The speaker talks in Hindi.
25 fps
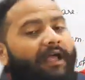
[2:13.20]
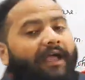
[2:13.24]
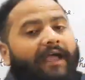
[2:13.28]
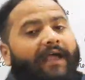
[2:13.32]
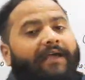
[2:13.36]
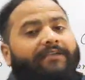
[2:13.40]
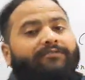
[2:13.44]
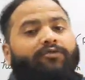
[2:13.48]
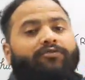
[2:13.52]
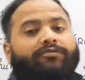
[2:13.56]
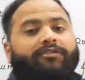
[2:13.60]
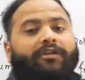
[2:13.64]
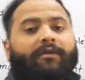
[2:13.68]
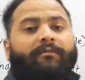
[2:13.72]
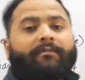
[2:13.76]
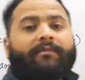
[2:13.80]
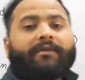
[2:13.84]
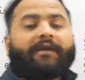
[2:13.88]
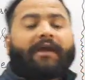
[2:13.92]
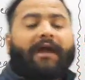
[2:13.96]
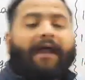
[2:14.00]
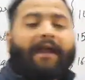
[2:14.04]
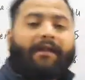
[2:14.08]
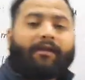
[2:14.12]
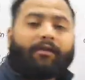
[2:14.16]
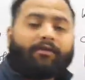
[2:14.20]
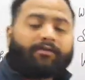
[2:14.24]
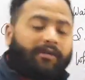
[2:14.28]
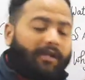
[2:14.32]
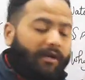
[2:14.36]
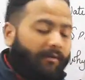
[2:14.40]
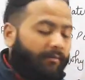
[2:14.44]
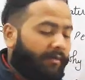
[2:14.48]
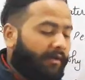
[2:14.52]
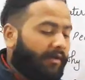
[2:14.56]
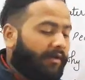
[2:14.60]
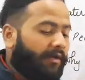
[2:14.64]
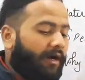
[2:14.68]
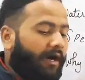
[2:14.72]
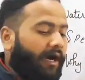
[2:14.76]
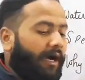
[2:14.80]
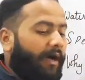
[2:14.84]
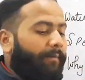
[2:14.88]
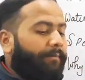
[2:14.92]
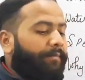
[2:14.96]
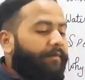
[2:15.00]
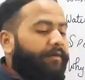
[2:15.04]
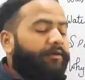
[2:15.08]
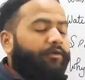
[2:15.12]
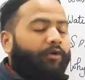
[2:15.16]
एक्जोथर्मिक एंडोथर्मिक
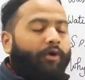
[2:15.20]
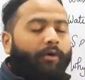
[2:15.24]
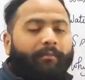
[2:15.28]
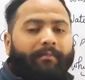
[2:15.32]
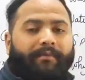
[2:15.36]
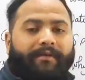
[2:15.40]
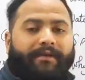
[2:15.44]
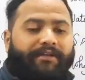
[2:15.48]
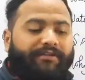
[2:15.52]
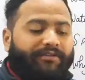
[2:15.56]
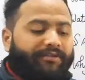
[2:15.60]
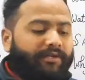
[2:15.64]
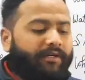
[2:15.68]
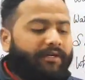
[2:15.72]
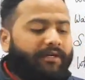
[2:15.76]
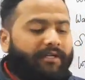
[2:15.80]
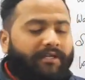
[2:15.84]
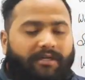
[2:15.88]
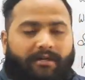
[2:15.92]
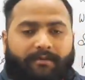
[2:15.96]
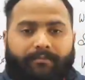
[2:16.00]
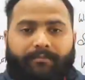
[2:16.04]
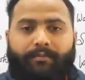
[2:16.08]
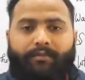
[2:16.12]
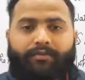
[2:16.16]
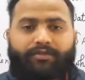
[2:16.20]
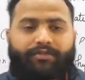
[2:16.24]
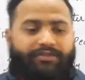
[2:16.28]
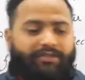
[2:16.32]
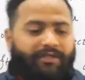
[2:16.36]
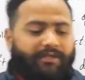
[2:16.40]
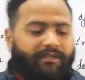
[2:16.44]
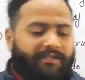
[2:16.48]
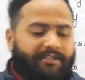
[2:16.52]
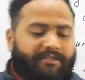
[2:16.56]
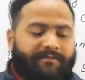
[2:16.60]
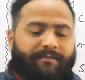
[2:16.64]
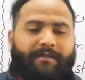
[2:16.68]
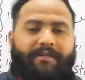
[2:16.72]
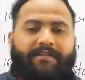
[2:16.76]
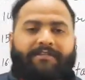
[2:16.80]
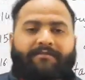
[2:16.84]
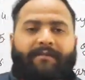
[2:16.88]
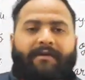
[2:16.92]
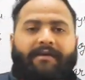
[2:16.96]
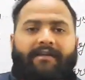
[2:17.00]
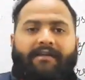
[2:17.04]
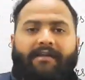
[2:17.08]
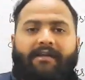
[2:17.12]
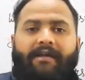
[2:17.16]
आपकी कॉम्बिनेशन डिकम्पोजिशन
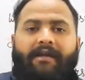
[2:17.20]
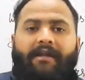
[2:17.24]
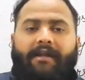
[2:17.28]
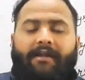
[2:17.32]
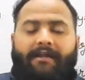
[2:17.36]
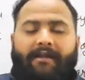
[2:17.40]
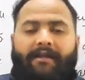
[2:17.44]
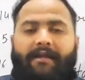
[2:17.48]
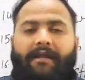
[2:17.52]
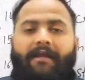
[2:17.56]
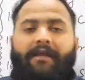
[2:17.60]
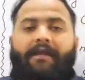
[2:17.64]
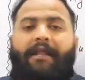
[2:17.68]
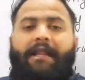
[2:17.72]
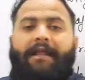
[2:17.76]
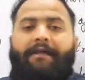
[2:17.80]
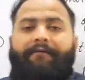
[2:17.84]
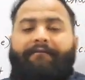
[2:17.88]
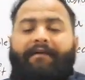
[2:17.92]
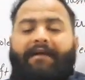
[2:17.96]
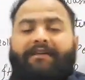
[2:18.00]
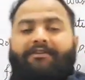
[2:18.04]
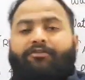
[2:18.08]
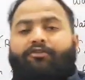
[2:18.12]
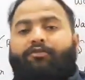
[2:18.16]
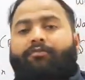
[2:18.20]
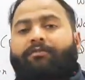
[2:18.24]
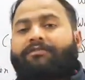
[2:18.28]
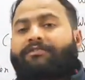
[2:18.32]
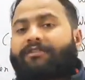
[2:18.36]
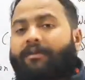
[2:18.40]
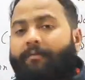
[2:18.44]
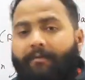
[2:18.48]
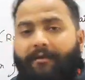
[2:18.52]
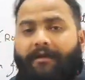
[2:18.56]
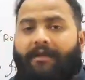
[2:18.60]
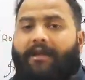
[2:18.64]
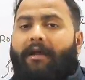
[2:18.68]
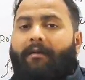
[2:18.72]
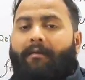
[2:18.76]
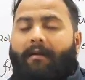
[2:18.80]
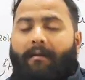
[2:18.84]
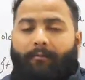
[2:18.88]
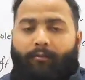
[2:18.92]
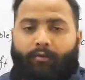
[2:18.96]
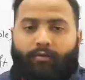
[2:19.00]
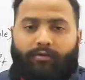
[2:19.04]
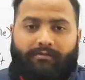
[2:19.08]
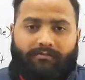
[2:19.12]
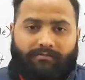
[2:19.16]
डिस्प्लेसमेंट ठीक है वैसे तो मैं सबके नाम
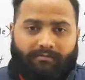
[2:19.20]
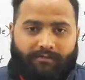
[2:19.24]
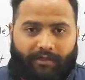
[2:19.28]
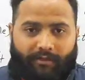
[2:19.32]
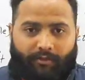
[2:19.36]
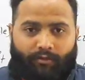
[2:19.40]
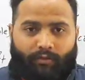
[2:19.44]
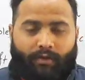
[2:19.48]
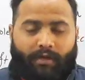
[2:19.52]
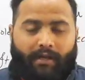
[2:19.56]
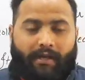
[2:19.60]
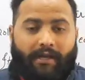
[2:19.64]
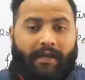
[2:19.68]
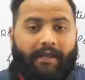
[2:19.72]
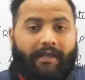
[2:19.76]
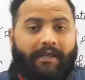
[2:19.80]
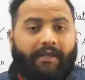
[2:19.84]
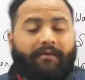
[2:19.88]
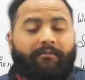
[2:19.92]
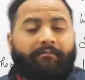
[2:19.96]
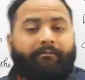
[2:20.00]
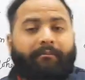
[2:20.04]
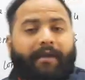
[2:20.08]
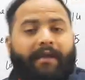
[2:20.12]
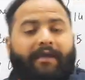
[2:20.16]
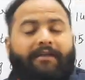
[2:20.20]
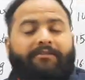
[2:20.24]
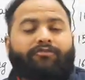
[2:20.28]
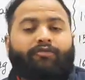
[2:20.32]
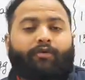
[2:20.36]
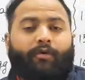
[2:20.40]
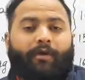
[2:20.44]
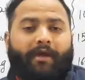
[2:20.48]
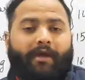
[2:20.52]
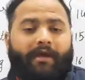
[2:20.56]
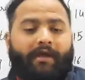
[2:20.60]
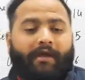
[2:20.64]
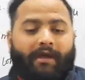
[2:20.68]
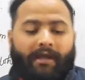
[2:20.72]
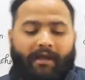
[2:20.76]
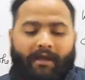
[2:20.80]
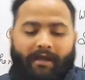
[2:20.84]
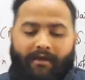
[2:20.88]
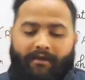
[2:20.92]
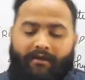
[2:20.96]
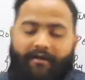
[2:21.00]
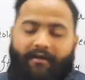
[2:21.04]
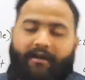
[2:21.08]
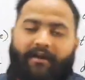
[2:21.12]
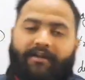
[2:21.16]
आपको दे दूंगा लेकिन मेन जो है
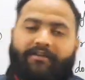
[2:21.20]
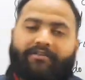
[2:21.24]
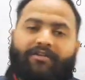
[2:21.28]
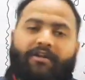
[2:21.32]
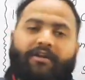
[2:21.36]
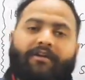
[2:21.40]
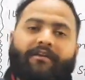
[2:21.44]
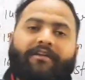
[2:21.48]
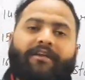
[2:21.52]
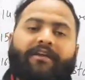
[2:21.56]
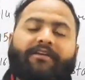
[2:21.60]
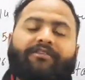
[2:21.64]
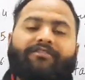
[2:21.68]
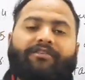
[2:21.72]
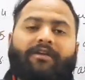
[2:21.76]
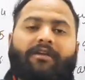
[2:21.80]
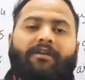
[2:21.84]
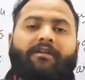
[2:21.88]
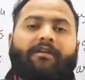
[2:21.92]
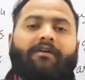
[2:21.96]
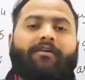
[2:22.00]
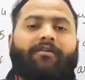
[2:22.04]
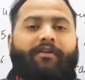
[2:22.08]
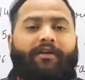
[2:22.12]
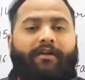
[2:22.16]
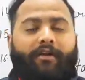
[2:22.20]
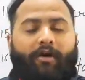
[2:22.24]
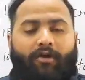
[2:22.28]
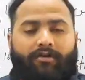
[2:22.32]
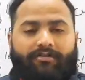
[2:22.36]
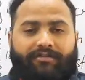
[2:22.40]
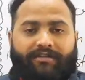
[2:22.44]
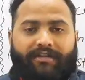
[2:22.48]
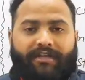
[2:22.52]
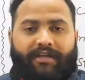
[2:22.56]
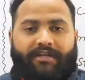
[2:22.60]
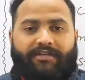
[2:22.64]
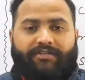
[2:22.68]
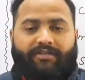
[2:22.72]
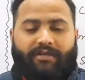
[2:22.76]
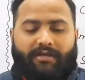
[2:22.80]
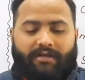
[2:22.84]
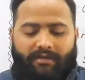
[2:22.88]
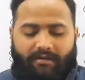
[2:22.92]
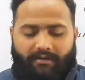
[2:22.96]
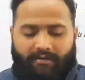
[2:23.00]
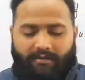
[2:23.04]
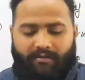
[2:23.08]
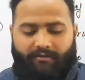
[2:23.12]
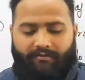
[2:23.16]
रिडक्शन रिएक्शन रिडॉक्स
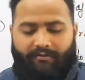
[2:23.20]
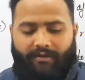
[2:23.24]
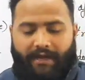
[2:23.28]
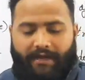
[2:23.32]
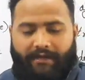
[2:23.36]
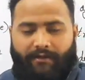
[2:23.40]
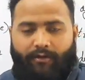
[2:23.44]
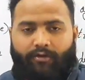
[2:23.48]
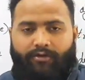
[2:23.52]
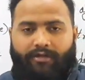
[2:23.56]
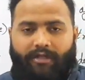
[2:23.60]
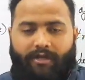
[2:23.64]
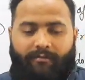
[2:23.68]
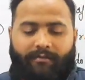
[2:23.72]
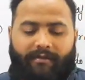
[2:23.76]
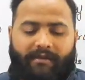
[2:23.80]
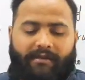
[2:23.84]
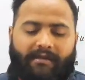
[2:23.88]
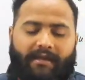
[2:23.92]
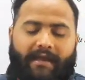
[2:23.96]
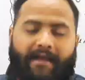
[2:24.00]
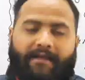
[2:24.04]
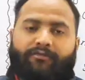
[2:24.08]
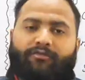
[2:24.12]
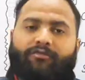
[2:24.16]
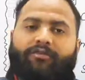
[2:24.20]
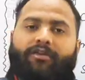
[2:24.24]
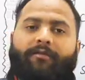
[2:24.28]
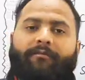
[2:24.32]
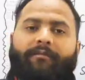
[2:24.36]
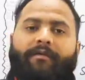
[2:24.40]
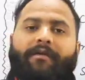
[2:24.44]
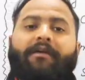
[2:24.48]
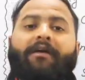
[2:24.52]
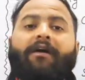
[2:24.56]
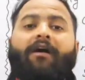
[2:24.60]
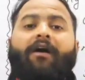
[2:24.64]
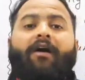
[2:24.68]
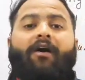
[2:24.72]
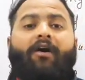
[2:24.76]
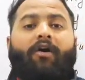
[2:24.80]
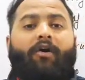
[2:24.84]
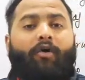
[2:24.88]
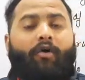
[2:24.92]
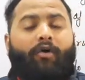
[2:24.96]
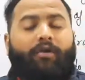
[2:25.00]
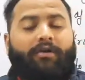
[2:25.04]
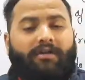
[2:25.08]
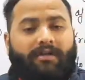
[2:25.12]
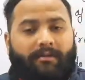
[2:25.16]
रिएक्शन एंडोथर्मिक एक्जोथर्मिक
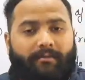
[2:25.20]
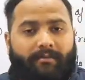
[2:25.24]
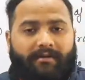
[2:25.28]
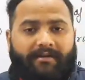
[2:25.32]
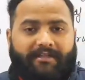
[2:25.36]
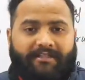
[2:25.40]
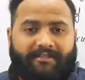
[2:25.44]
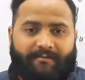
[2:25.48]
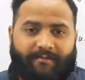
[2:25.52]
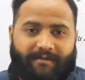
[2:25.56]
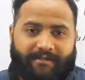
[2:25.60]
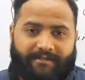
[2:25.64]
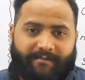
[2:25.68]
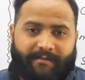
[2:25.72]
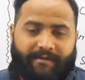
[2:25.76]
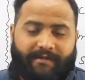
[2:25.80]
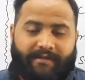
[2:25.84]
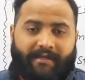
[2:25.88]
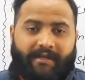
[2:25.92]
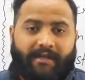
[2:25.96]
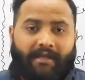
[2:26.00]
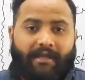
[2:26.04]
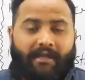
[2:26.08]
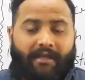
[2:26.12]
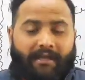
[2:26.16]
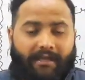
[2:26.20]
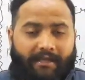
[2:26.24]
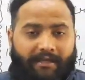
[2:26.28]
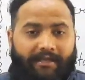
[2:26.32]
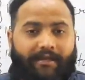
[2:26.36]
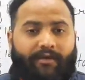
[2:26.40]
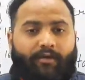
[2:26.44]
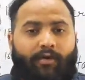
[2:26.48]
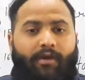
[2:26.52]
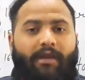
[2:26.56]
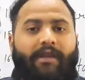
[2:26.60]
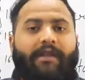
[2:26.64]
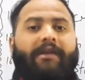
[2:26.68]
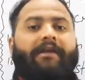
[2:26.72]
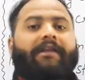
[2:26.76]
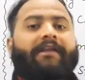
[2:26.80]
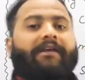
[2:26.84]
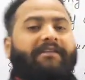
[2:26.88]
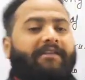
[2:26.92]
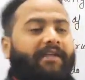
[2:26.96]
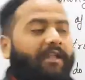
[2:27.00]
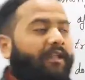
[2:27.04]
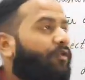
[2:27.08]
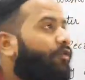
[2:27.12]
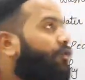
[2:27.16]
और डबल डिस्प्लेसमेंट इन्हीं को लेकर
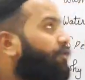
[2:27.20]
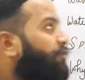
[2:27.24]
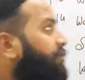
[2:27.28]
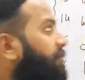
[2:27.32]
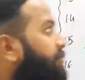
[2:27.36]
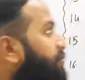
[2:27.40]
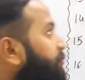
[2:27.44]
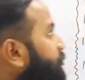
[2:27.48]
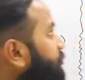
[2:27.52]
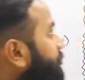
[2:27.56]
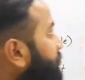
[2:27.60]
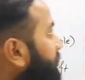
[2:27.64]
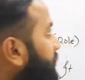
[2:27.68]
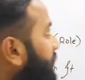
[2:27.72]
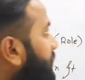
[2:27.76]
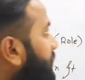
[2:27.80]
के ज़्यादा क्वेश्चन पूछे